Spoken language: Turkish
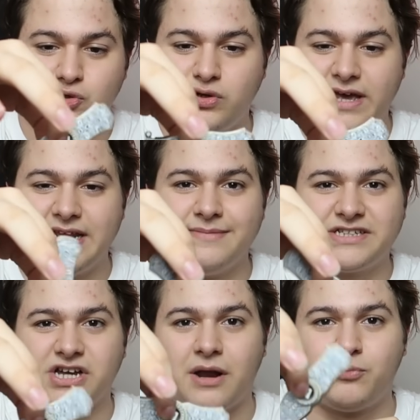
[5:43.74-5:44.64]
Çünkü elime
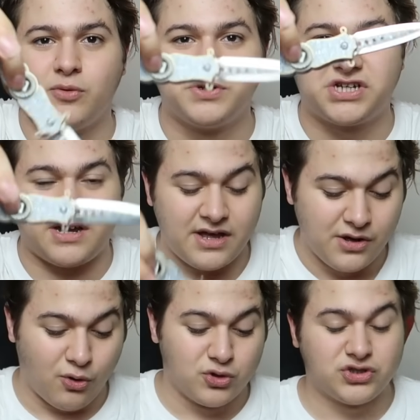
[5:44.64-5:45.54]
çarpıyor bıçak.
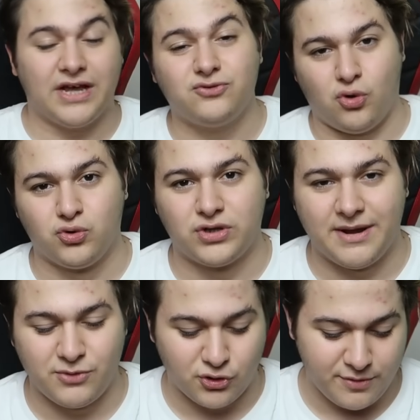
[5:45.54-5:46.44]
O yüzden
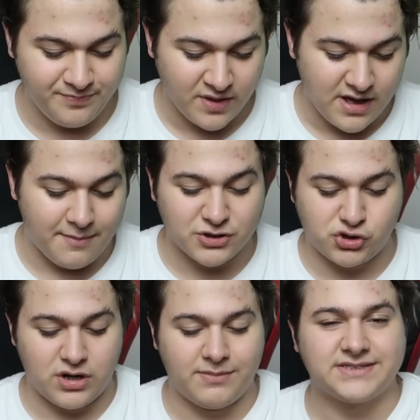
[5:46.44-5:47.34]
döndüremiyorum. Ama
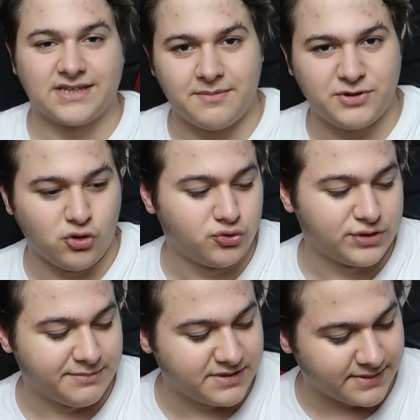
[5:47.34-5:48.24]
şöyle masada bir
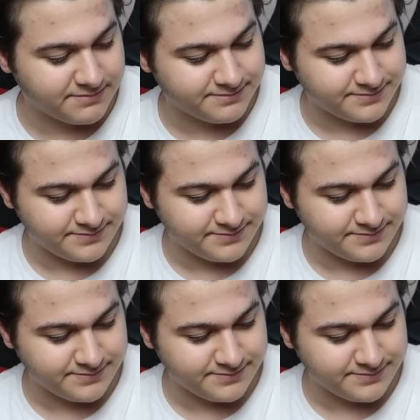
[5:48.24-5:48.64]
döndüreyim değil mi?